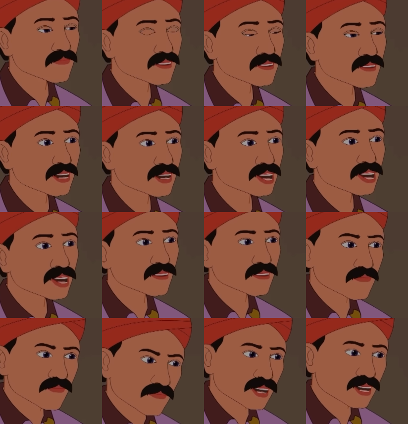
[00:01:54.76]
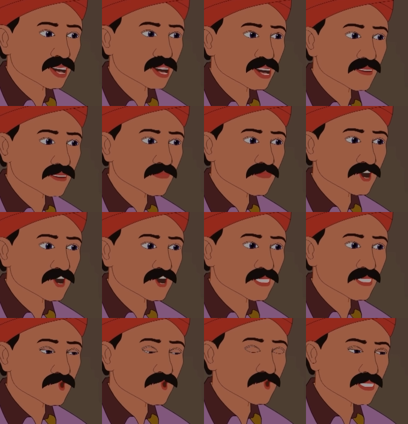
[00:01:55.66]
রাস্তায় হয়তো কোনো
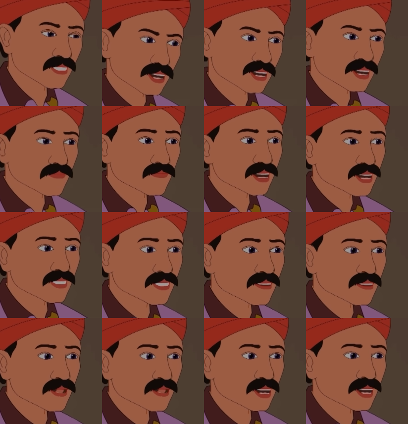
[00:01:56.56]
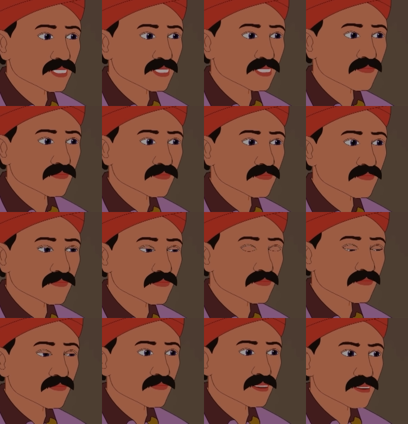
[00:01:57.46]
খারাপ হওয়া আমার পেছনে লেগেছিল
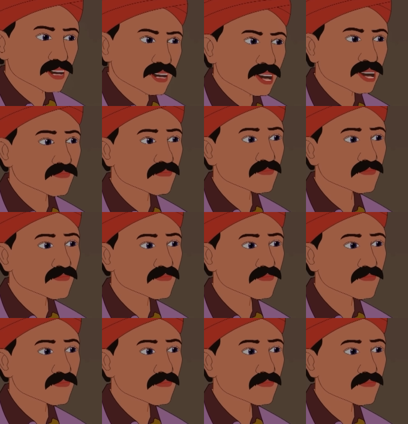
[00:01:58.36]
যাক